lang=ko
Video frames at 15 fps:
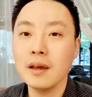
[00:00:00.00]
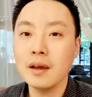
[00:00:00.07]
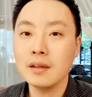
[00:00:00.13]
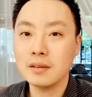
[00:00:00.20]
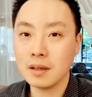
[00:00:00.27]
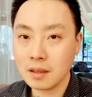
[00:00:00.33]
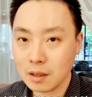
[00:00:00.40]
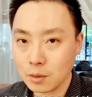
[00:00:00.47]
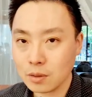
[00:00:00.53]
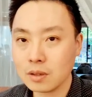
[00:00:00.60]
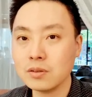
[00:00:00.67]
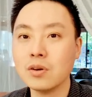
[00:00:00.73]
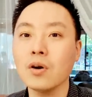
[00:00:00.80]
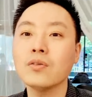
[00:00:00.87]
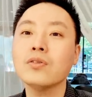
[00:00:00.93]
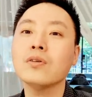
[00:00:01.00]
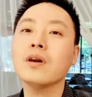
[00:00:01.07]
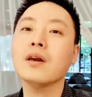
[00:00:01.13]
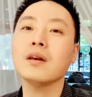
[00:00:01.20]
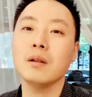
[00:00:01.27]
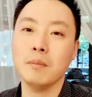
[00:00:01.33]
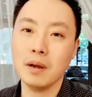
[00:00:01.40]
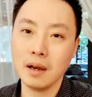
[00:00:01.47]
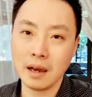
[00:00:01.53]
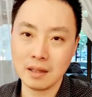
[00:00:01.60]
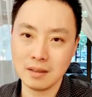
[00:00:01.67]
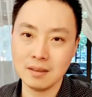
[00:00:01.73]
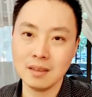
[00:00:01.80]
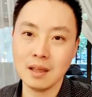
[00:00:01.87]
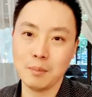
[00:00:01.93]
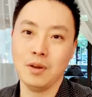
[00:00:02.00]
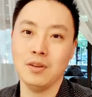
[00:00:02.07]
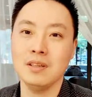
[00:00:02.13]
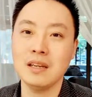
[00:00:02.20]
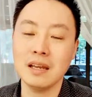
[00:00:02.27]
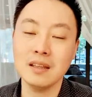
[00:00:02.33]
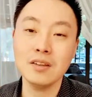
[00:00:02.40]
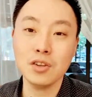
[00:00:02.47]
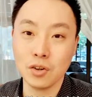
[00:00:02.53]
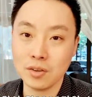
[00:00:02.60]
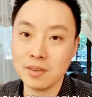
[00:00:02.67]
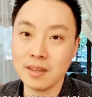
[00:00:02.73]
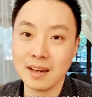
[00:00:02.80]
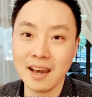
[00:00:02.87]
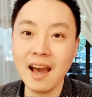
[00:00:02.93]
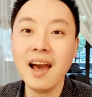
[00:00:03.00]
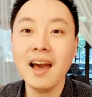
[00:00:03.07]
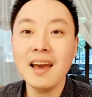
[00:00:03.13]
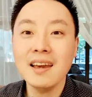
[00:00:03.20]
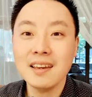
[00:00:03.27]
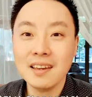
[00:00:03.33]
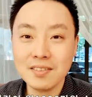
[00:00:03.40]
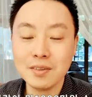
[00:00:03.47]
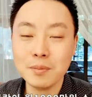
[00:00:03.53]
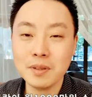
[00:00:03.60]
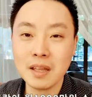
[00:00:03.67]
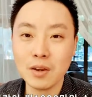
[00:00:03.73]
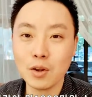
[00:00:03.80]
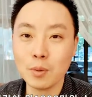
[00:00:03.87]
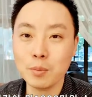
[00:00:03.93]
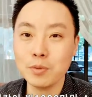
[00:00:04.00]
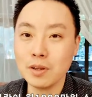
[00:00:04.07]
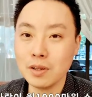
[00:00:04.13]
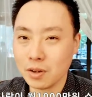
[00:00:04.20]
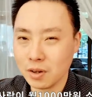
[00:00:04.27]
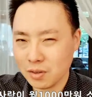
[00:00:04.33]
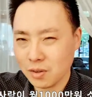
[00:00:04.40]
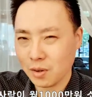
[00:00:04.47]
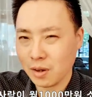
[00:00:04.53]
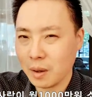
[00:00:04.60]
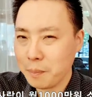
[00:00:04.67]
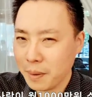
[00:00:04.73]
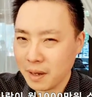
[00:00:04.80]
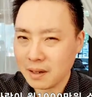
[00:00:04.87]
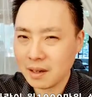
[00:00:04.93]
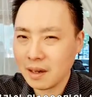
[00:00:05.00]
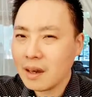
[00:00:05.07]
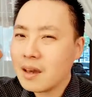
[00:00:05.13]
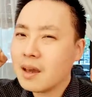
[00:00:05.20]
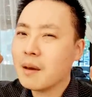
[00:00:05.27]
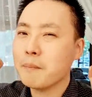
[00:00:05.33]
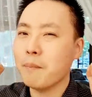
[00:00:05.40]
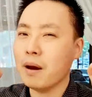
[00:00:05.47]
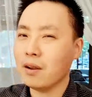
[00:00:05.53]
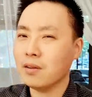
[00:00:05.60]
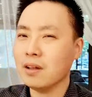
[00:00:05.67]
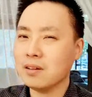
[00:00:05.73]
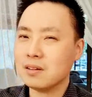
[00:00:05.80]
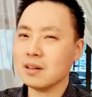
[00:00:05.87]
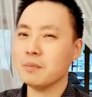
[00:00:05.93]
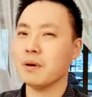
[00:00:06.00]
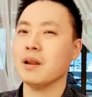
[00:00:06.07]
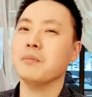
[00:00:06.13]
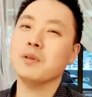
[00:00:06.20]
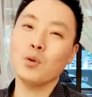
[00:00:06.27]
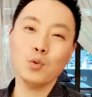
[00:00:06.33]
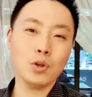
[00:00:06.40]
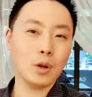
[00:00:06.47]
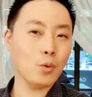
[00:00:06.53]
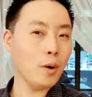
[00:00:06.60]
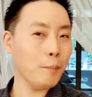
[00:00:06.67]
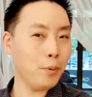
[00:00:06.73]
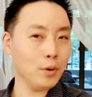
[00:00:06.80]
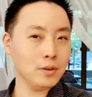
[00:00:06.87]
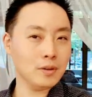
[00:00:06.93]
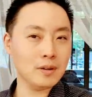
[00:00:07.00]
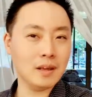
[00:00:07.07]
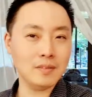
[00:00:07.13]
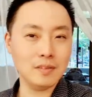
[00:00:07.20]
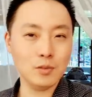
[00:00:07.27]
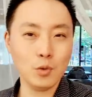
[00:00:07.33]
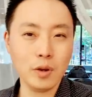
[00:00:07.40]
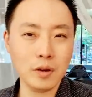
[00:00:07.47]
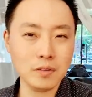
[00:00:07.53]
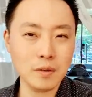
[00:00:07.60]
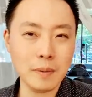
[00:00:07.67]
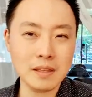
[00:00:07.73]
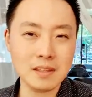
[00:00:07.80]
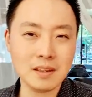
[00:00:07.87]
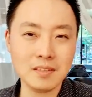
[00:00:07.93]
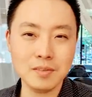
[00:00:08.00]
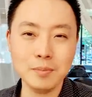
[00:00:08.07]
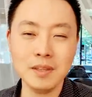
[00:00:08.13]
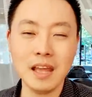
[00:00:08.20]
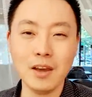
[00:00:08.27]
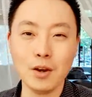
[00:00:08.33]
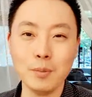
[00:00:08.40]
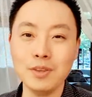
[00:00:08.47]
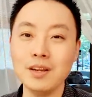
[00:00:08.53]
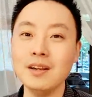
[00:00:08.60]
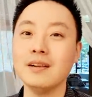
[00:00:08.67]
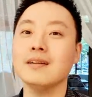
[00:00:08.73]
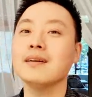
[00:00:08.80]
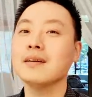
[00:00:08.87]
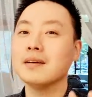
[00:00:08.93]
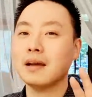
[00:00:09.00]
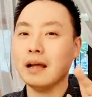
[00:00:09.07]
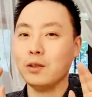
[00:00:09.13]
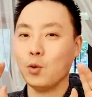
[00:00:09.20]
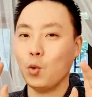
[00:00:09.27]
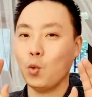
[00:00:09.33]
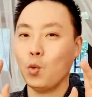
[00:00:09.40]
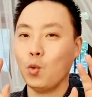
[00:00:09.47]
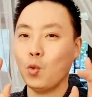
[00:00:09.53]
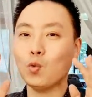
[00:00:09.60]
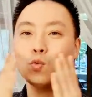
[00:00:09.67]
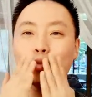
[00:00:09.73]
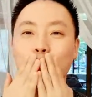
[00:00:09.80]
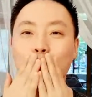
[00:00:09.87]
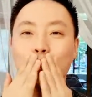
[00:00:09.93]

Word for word: 제대로 된 정석의 길만 가신다면이라는 전제가 있습니다. 여러분들 열정과 패기 마련하시기 바랍니다. 오늘의 원포인트 레슨 조회에서 마치겠습니다. 여러분들 안녕.